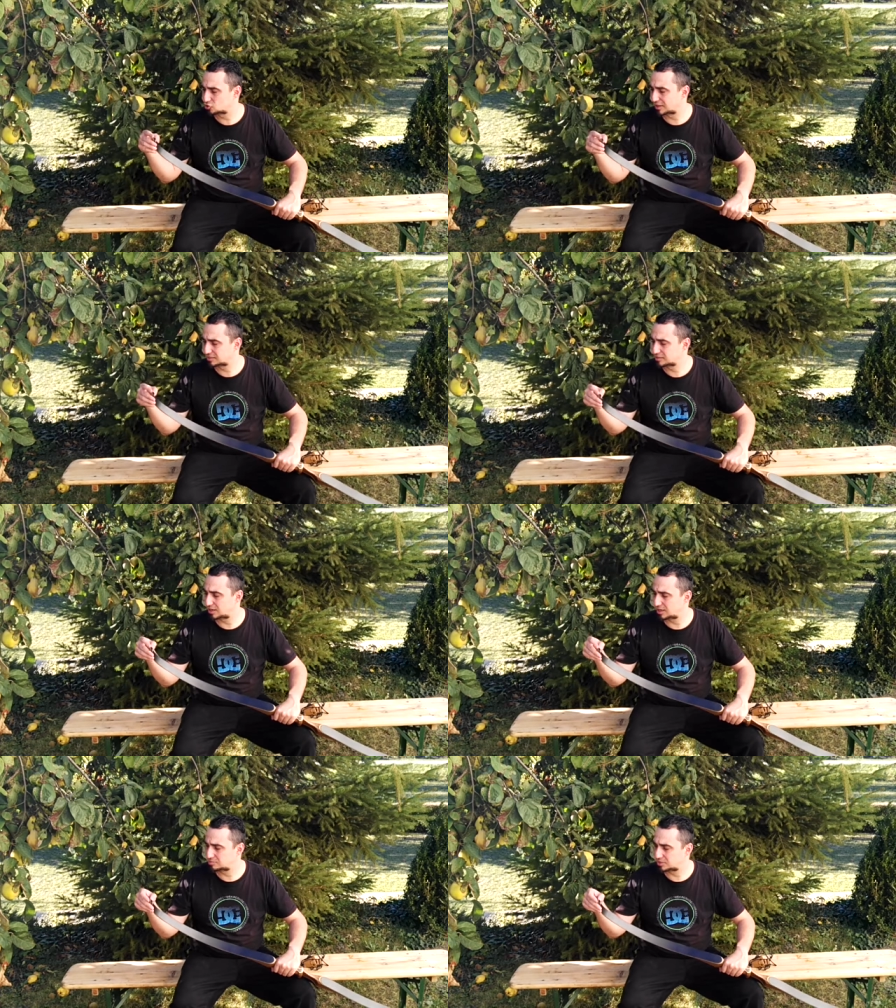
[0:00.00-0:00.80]
das
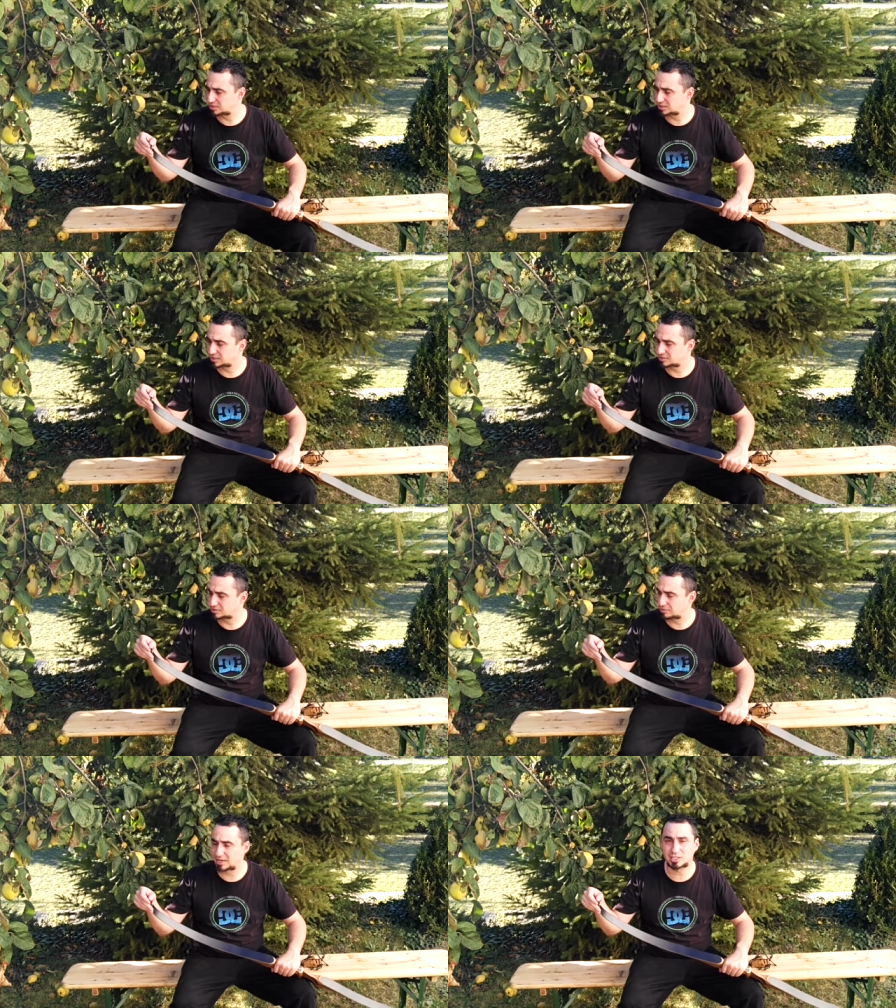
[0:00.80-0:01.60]
Schwarzglas, man sieht die
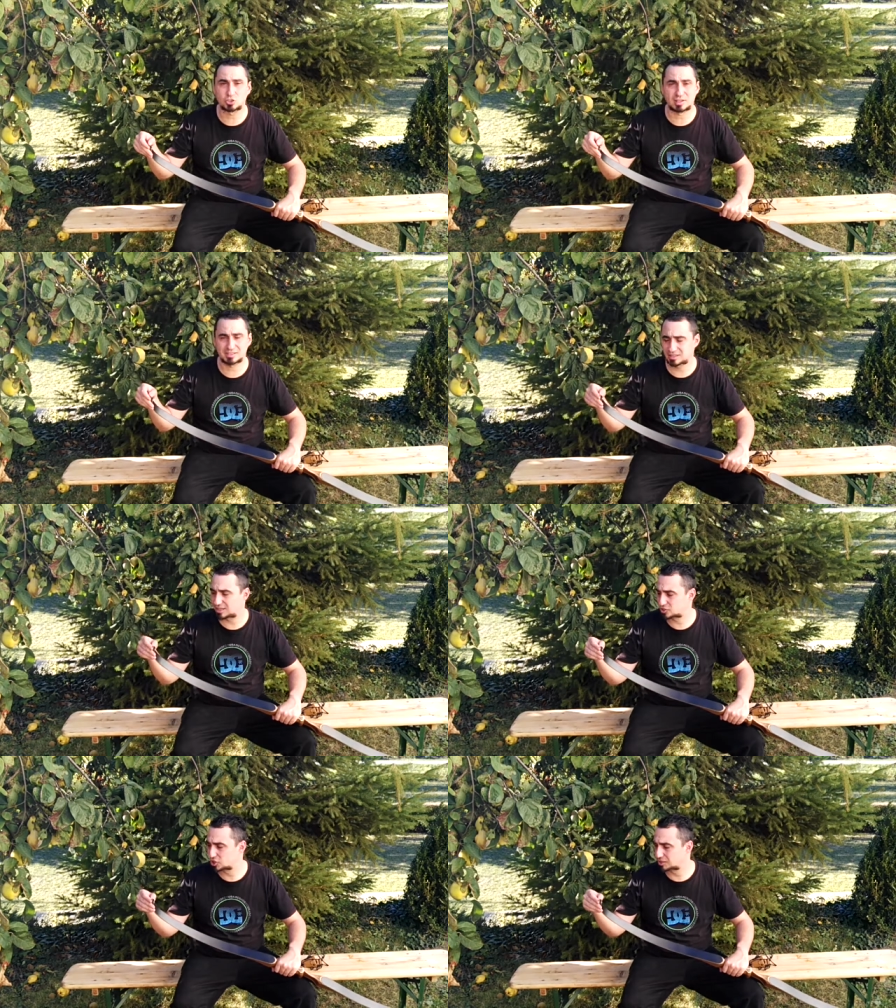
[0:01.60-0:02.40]
zweite
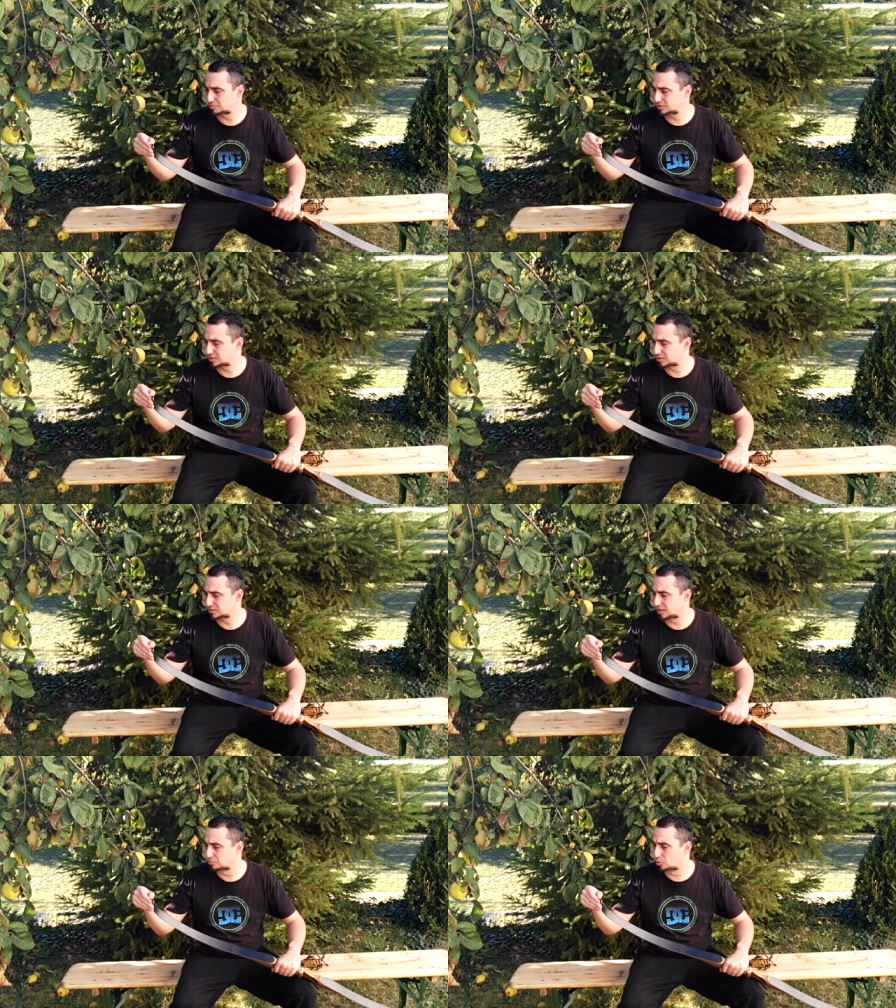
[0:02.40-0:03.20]
Schwarzglasschicht, man sieht
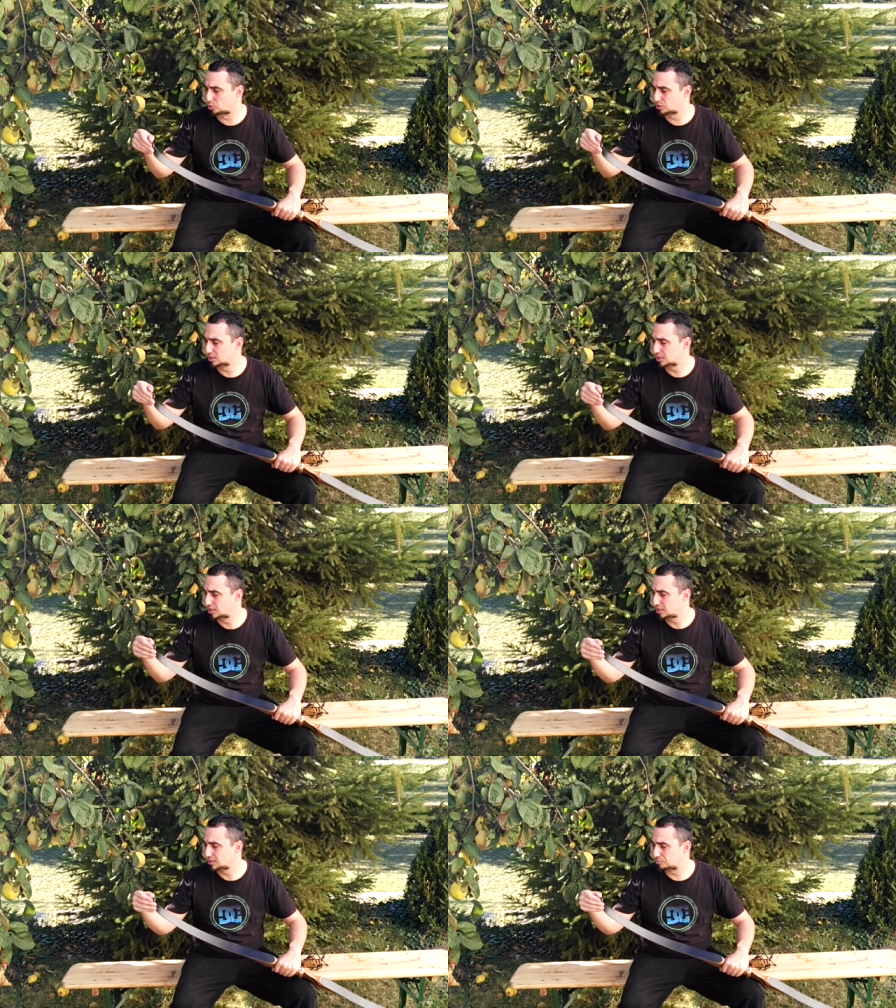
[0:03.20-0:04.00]
das Carbon,
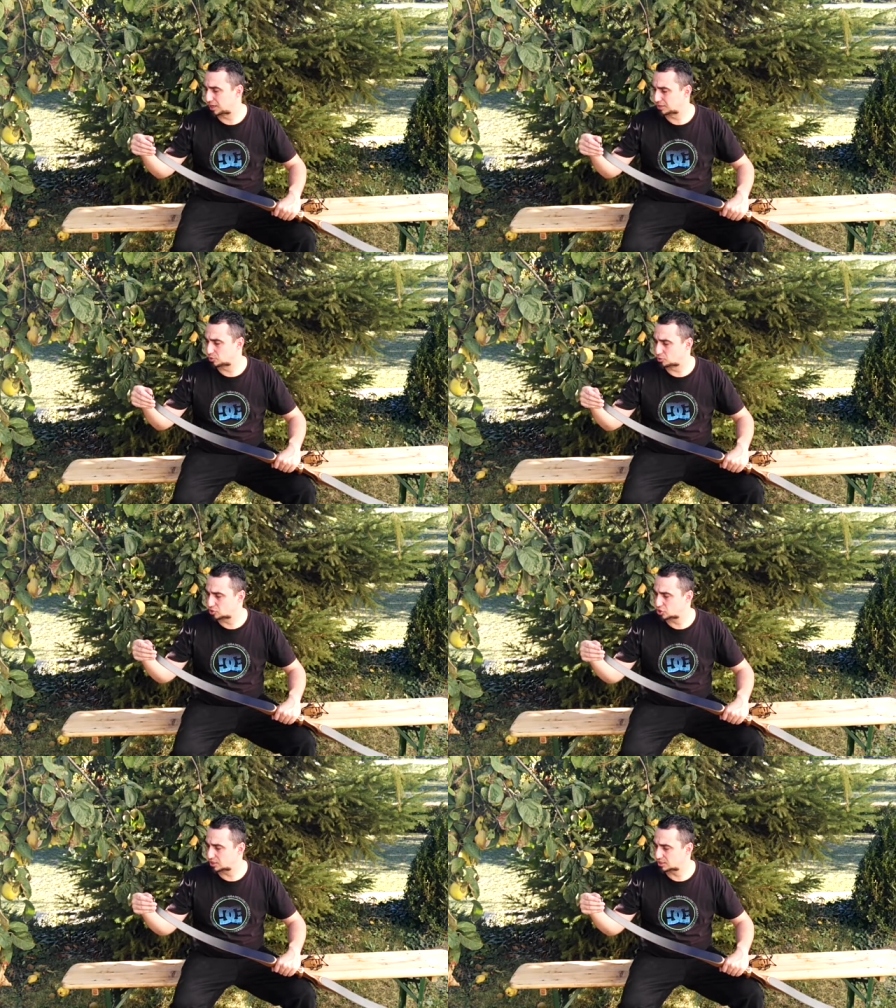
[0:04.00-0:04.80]
die beiden
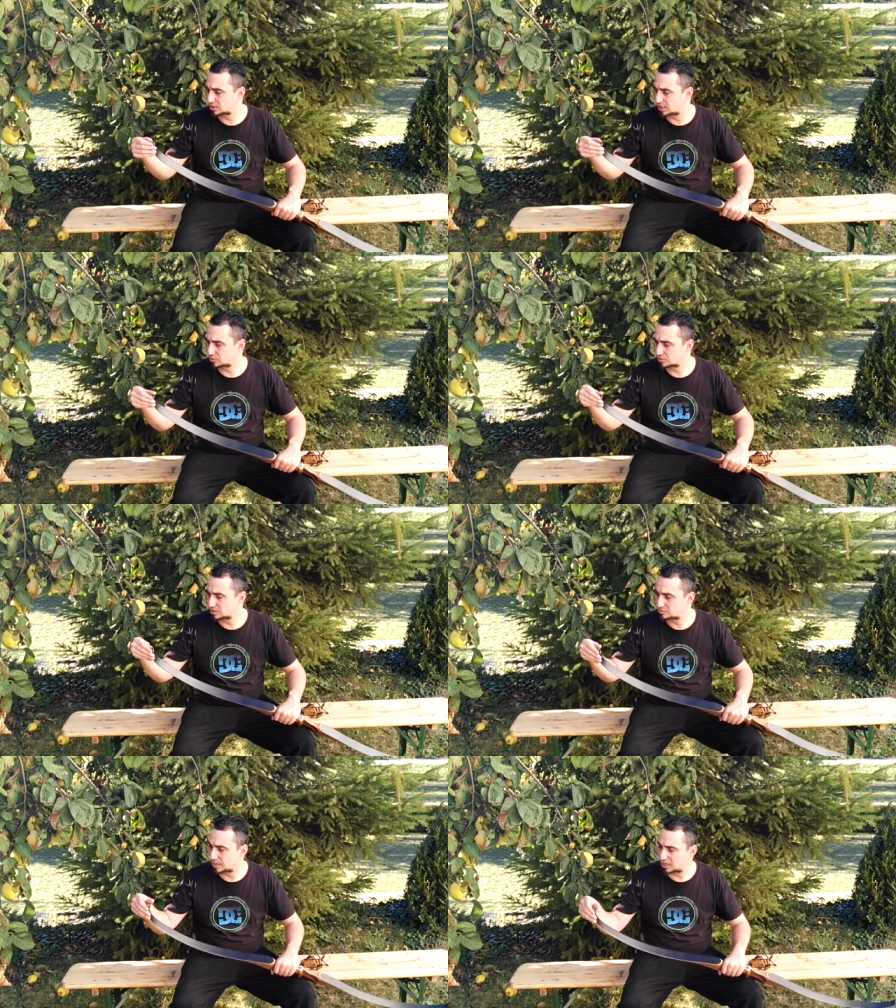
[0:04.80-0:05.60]
Holzschichten ja, und
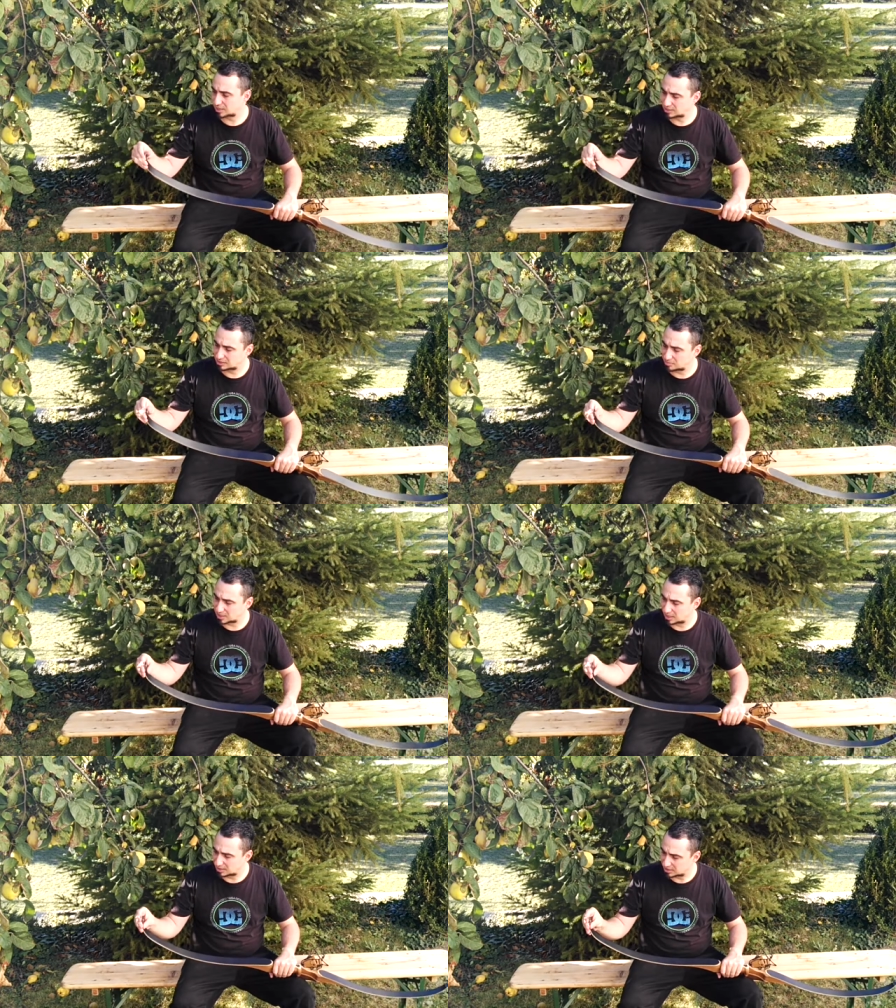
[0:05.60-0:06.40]
das mehrlagige
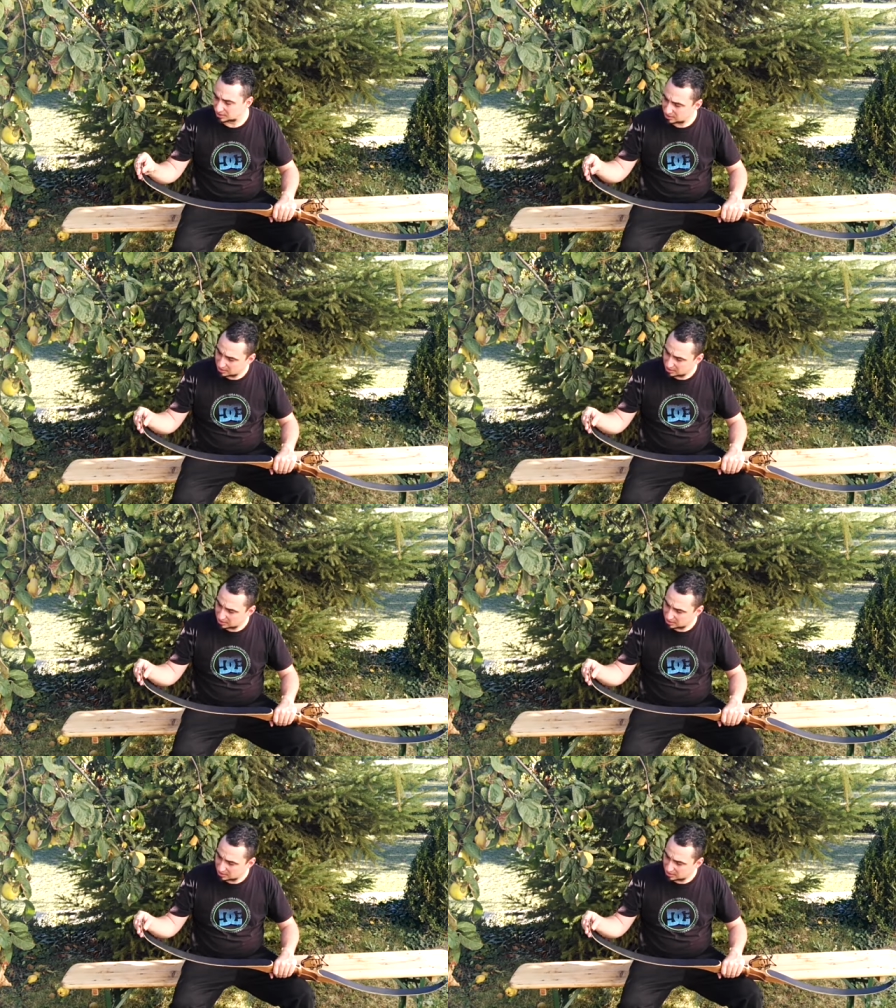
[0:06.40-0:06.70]
Mekada.